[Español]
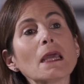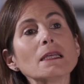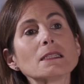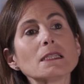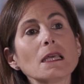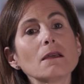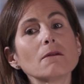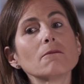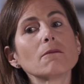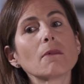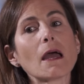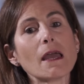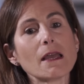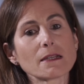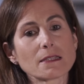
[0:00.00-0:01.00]
si
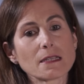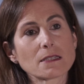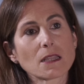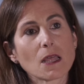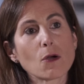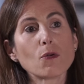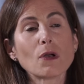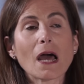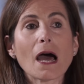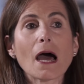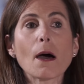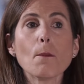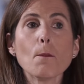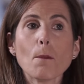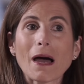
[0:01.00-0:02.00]
existe
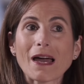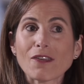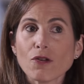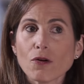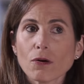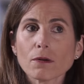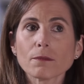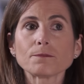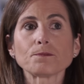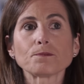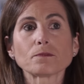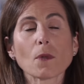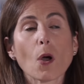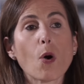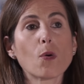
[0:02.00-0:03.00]
una mayor
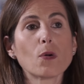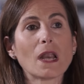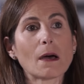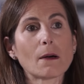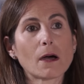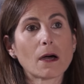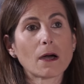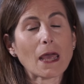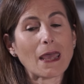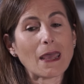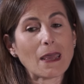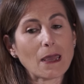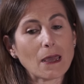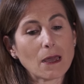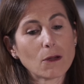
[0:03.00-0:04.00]
o
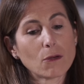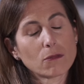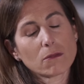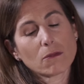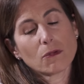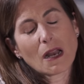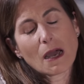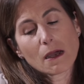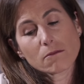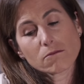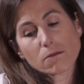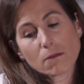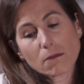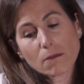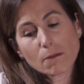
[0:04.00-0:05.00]
eh, una,
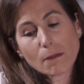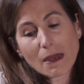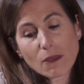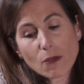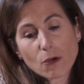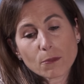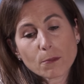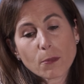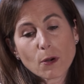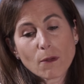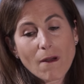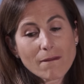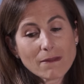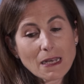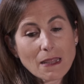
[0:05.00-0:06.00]
mayor
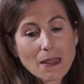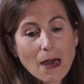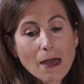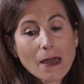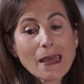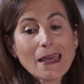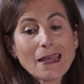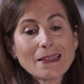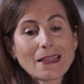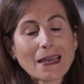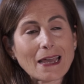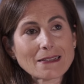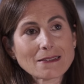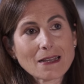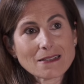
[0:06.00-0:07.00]
probabilidad de
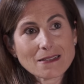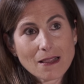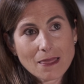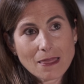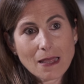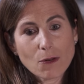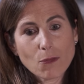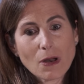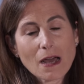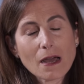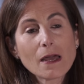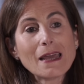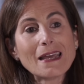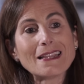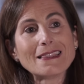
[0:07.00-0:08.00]
que estas células
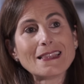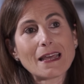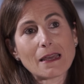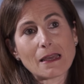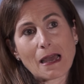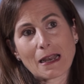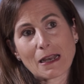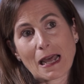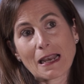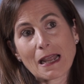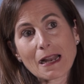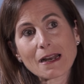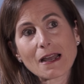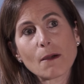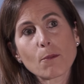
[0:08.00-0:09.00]
a la
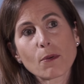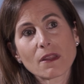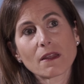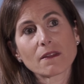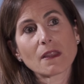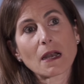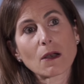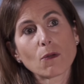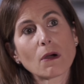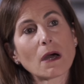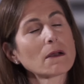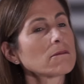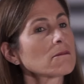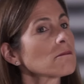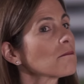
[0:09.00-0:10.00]
larga puedan dar
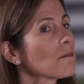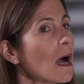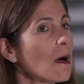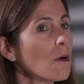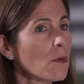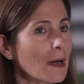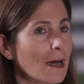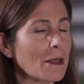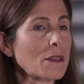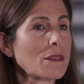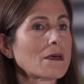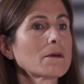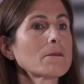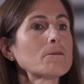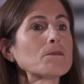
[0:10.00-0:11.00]
lugar a un
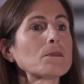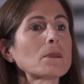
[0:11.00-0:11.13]
cáncer.